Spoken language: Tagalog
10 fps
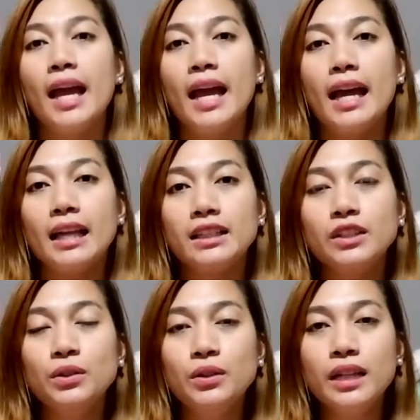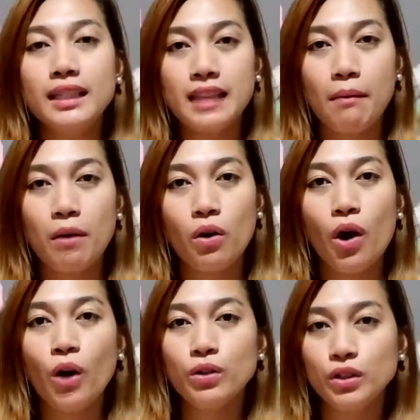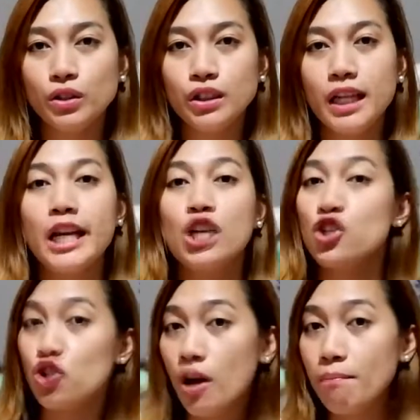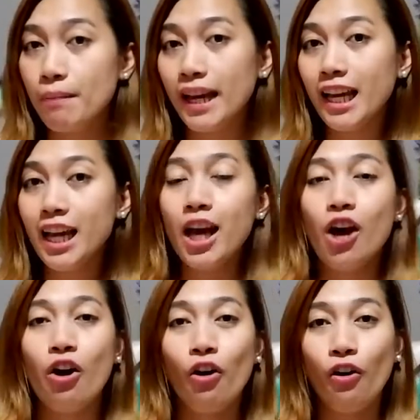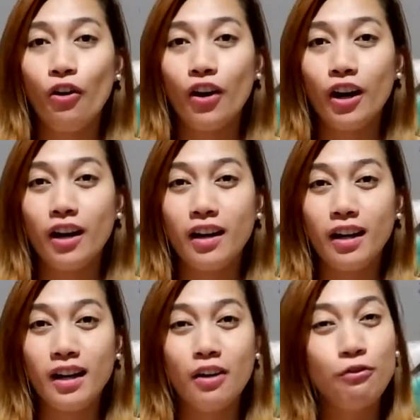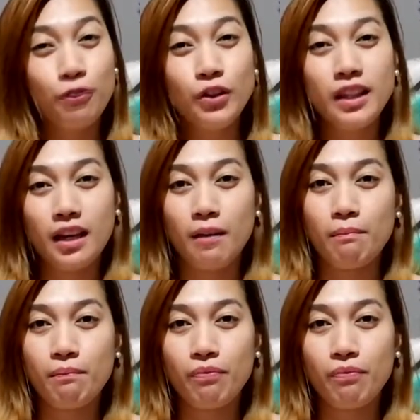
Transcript: And yung kasama ko, ang gusto niya is shopping or food trip.